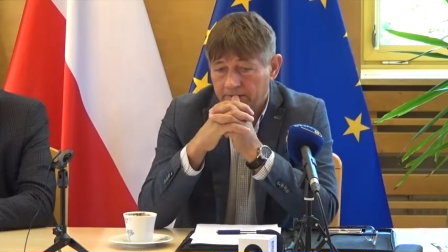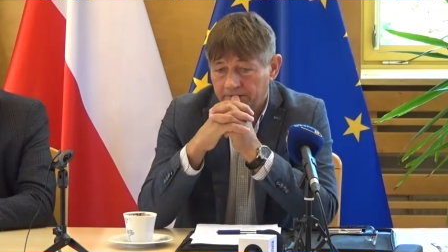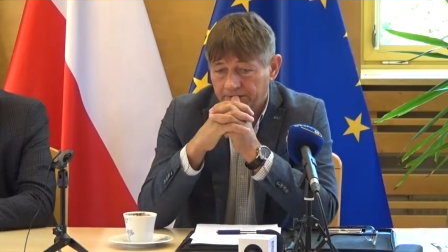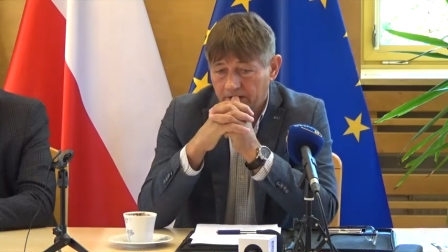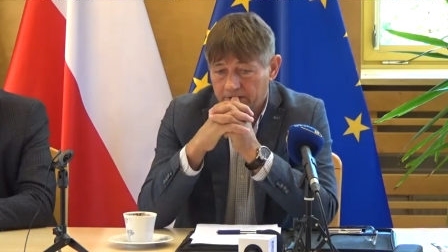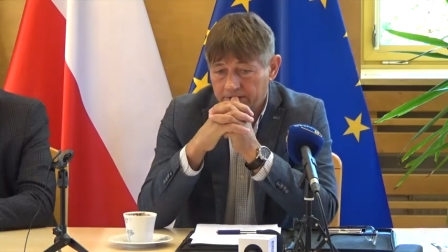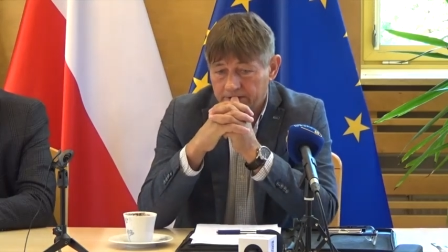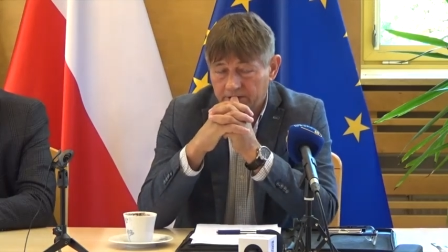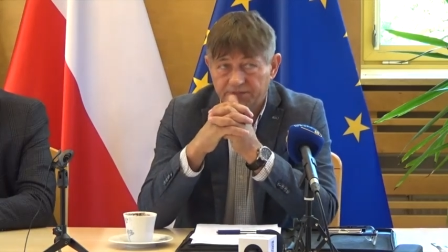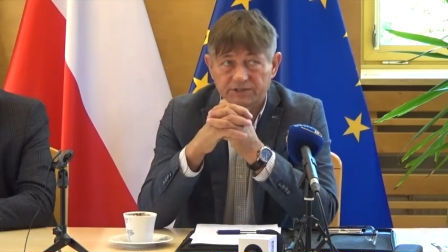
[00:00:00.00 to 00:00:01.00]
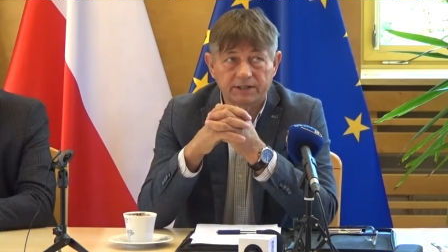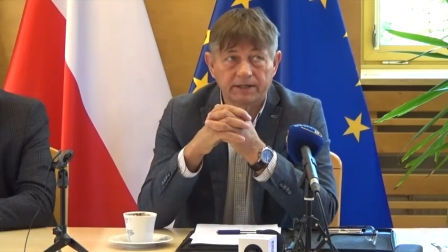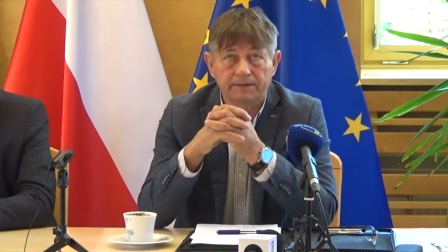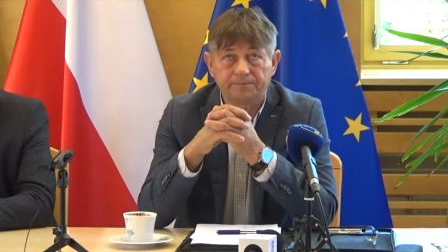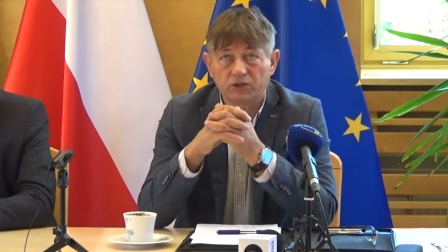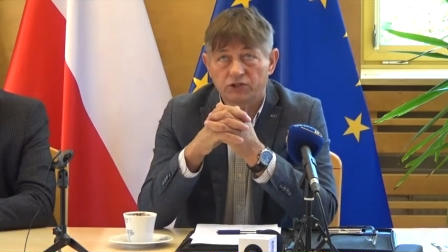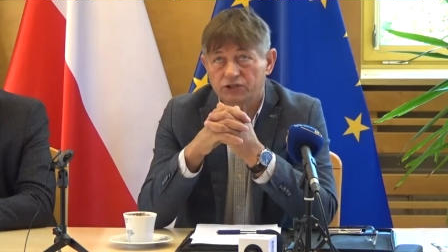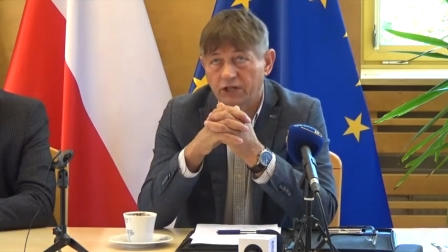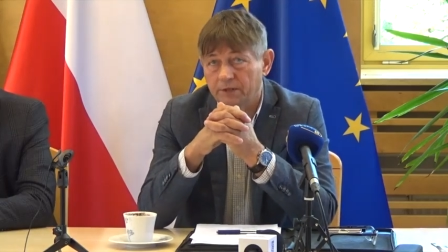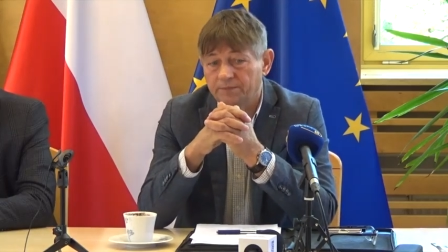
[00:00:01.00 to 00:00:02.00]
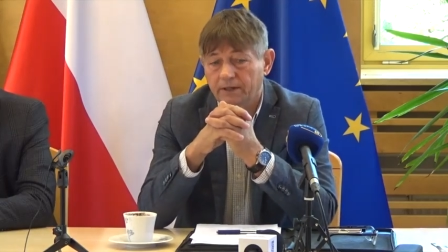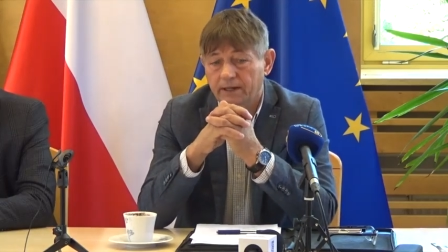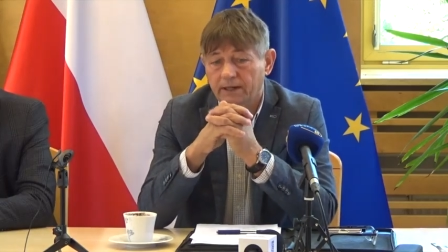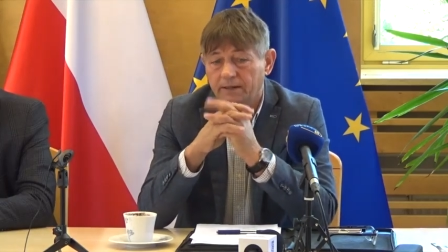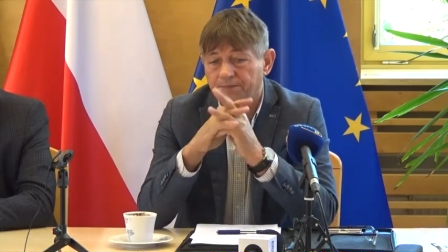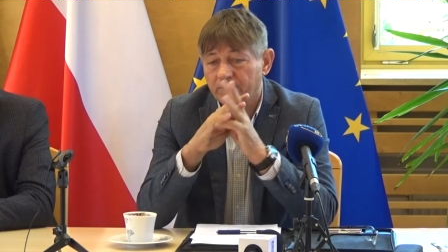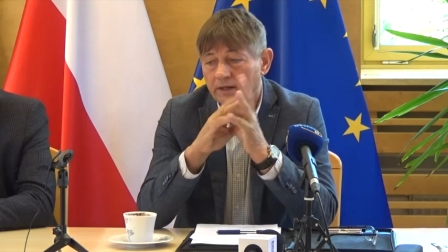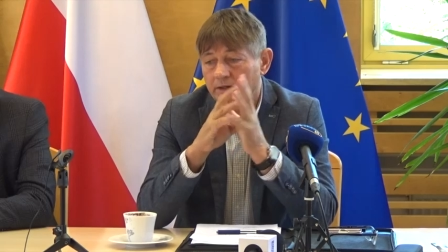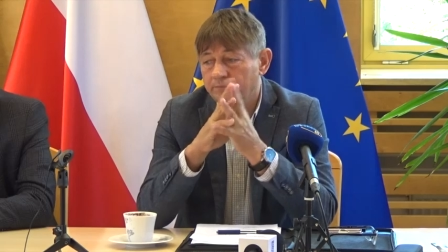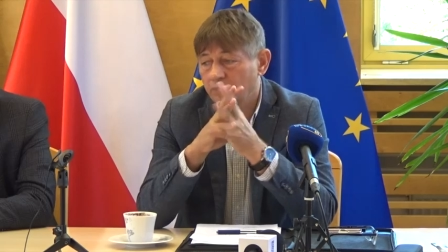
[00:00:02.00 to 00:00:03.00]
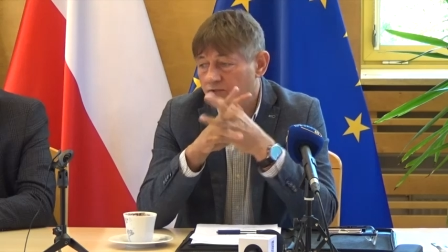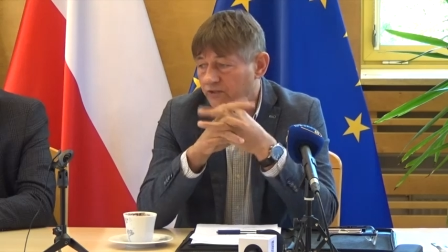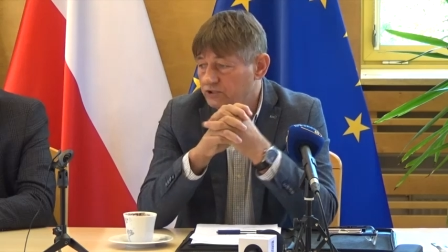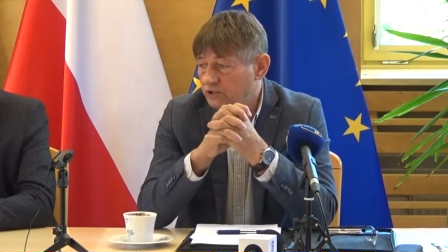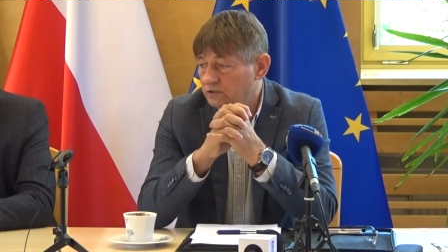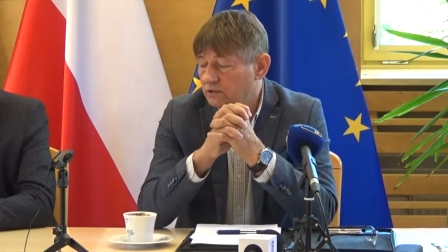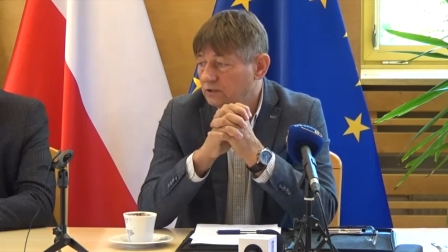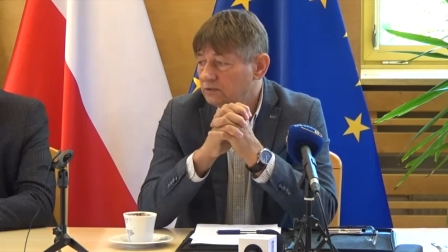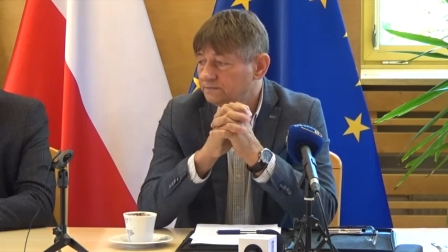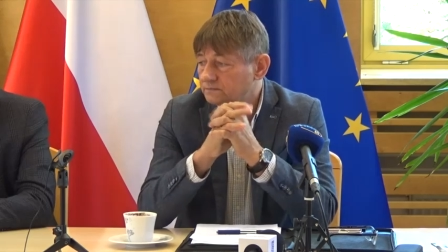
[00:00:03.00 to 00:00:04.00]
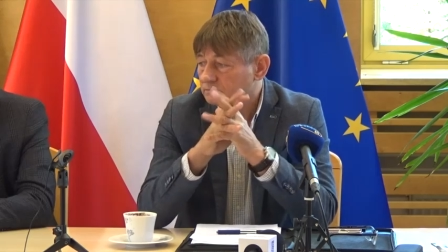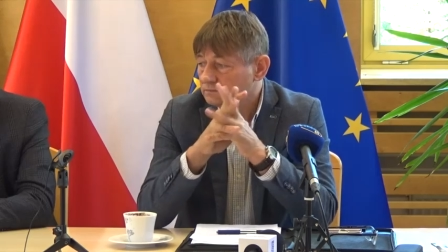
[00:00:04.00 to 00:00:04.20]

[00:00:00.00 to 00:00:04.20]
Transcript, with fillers: w końcówce sierpnia podwieszono